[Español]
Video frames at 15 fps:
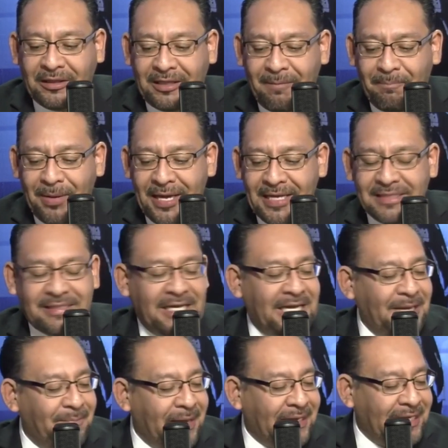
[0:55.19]
TPS.
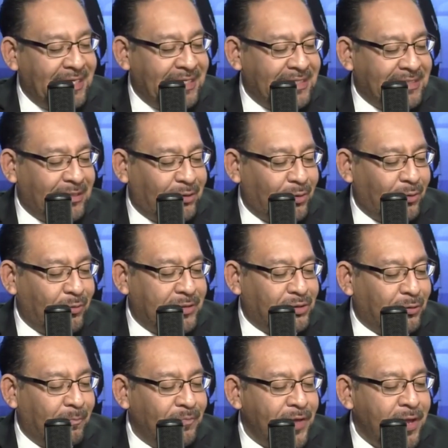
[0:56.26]
Imagínense todo eso.